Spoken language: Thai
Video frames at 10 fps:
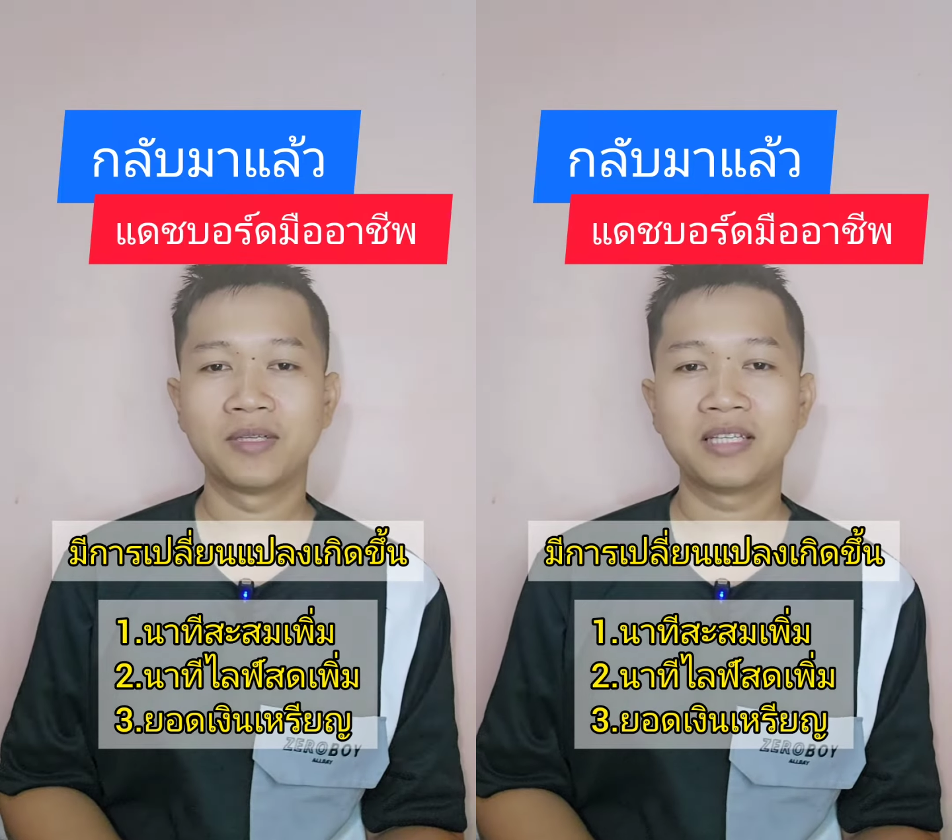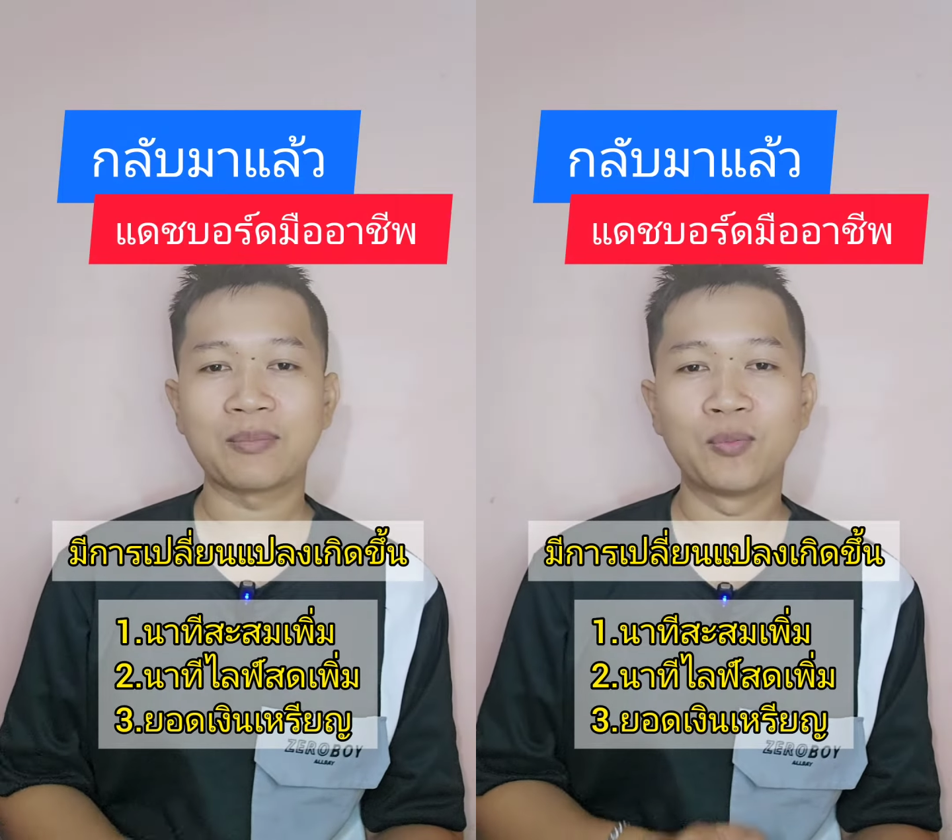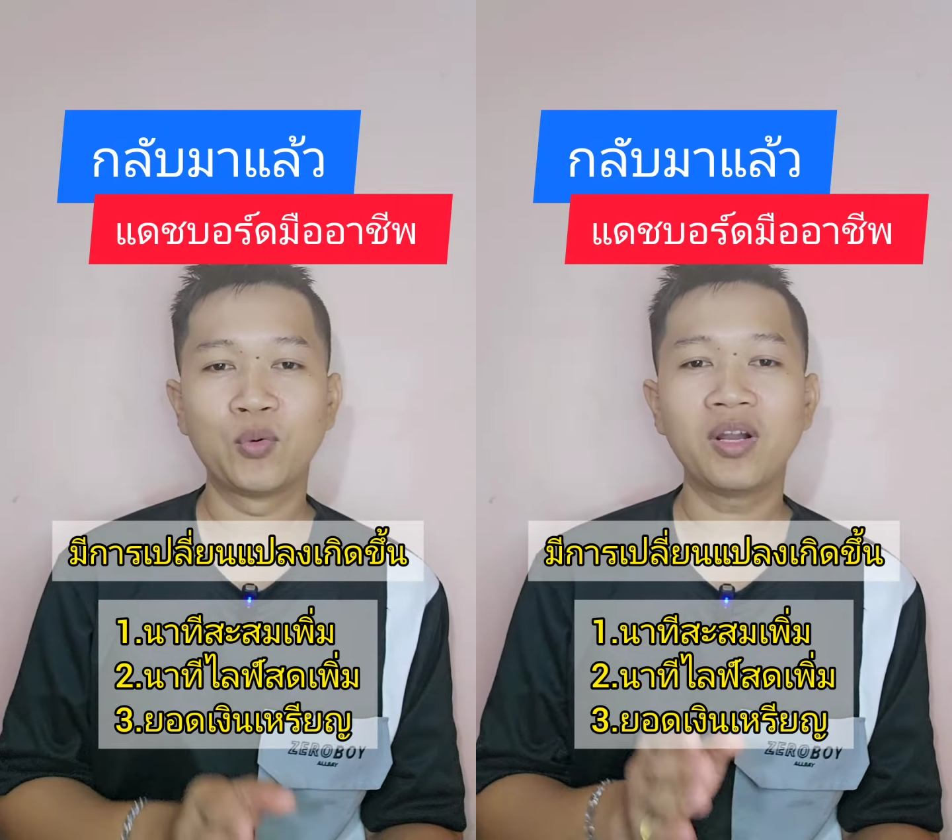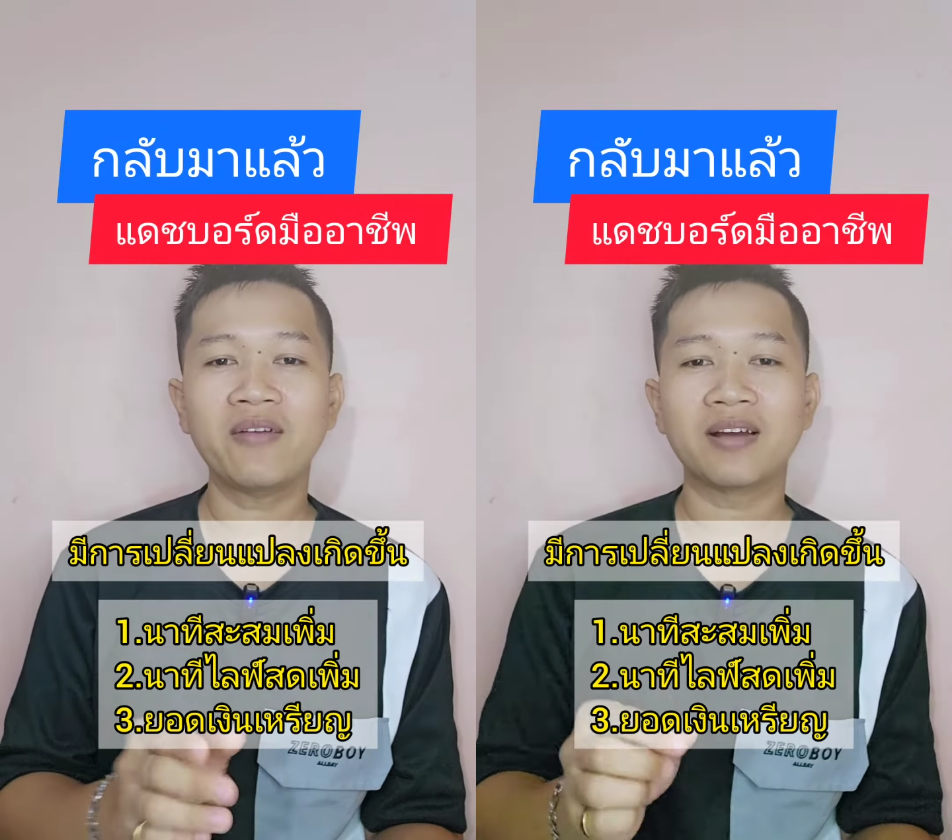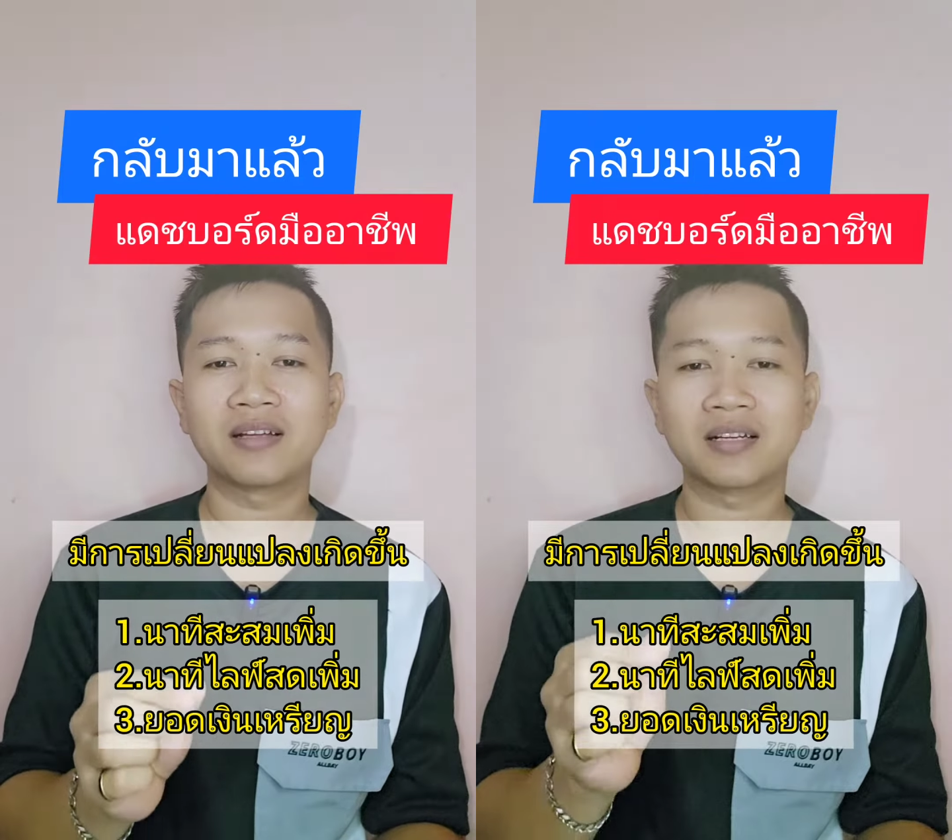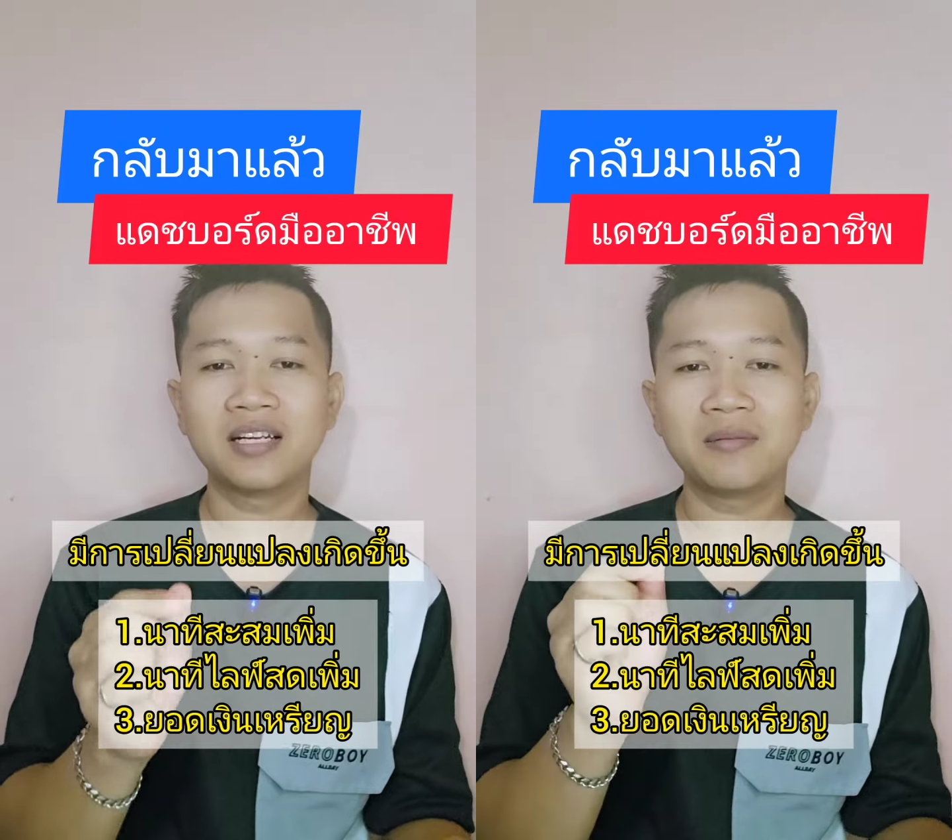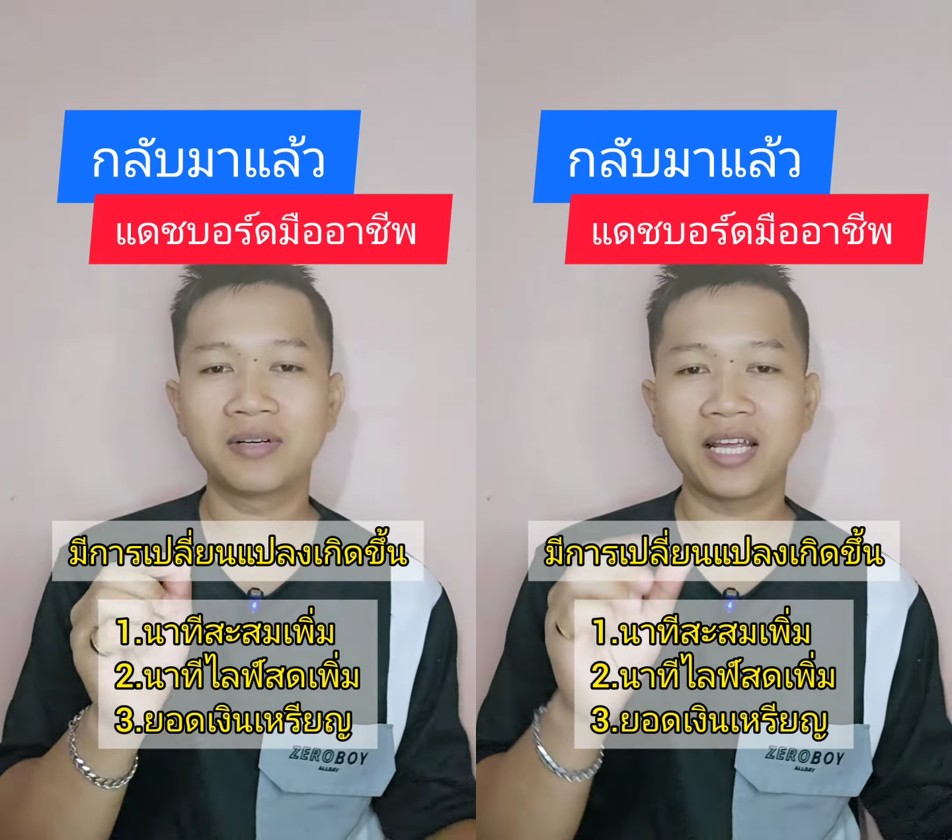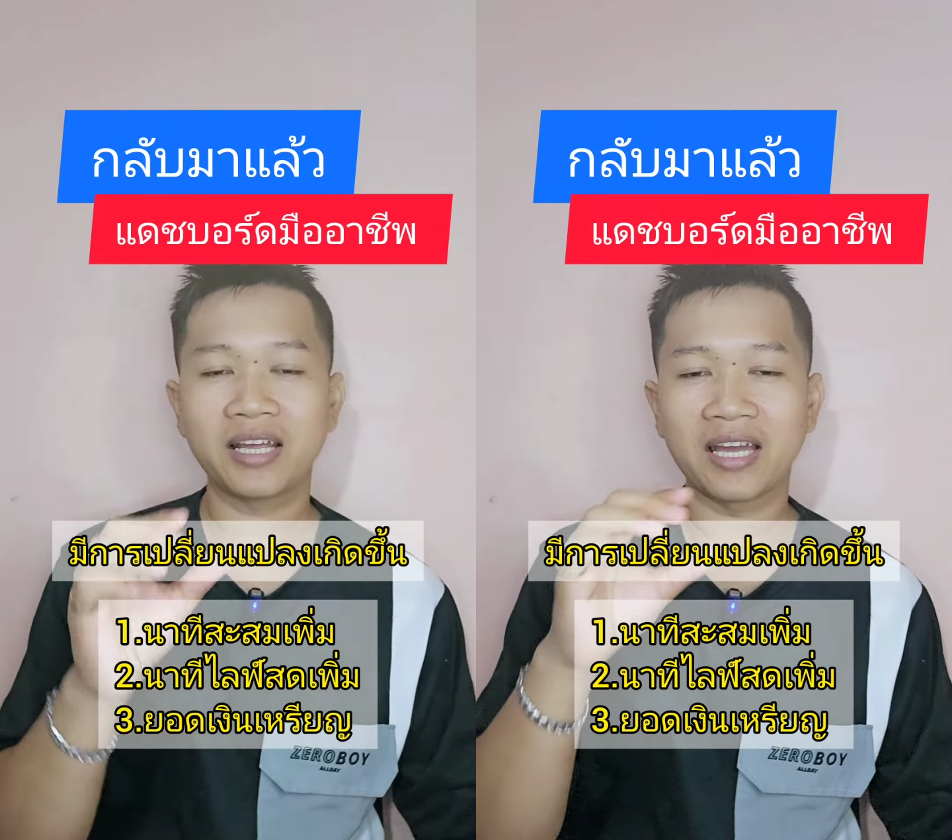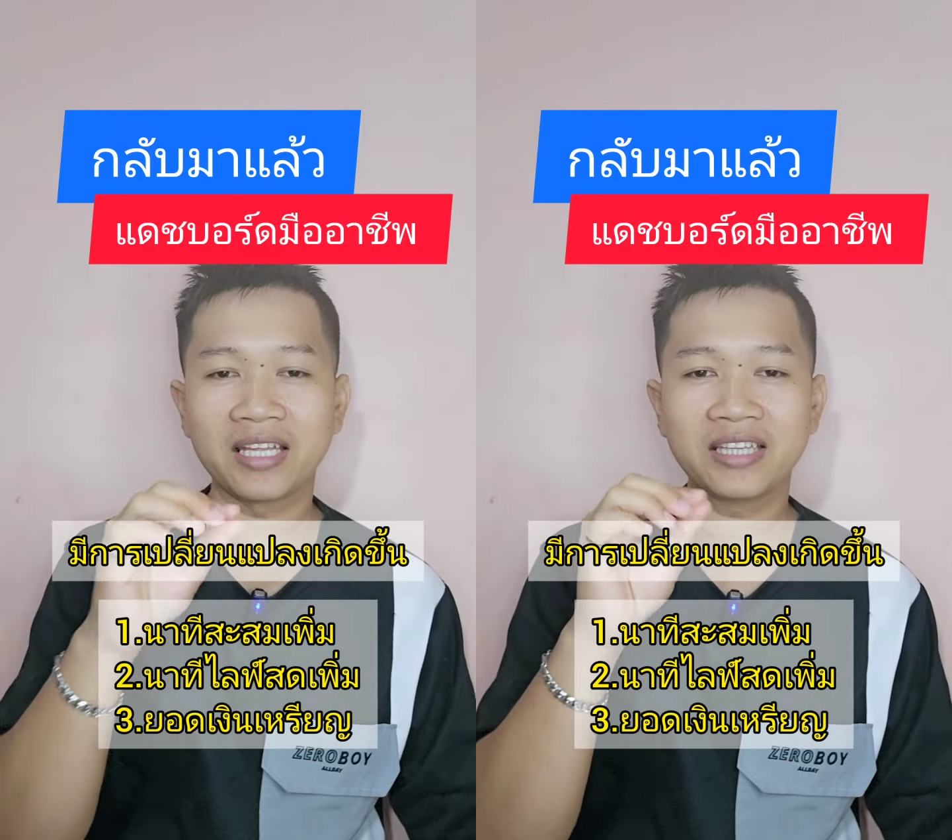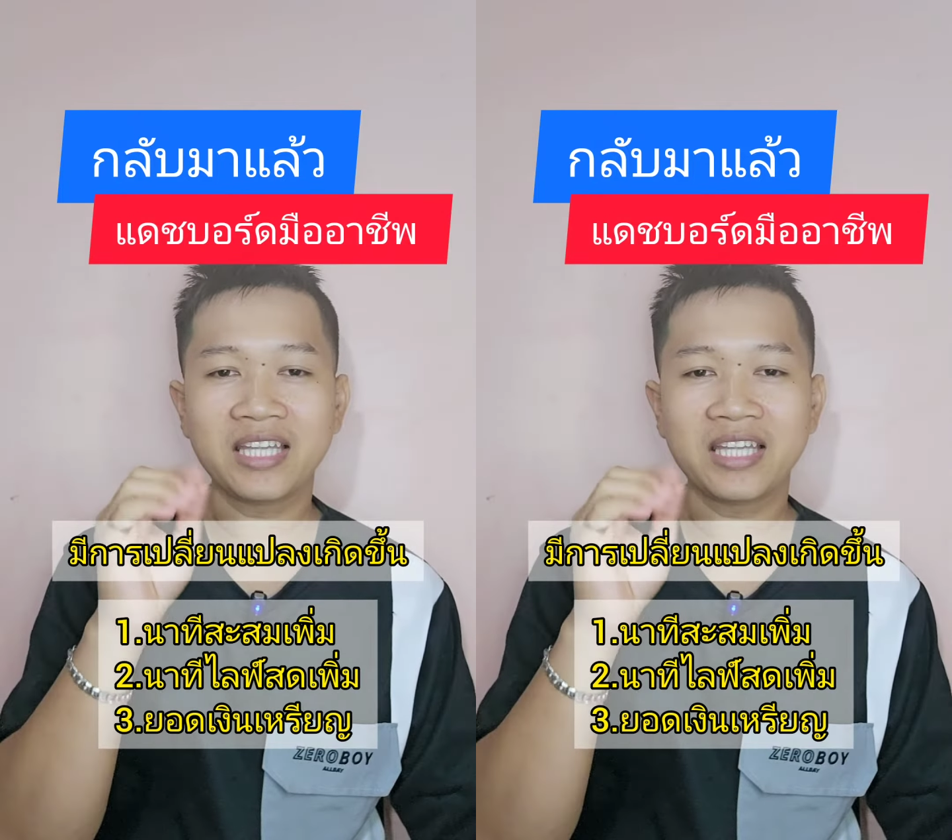แต่ผมรู้แล้วแหละว่าเครื่องเนี่ยไอ้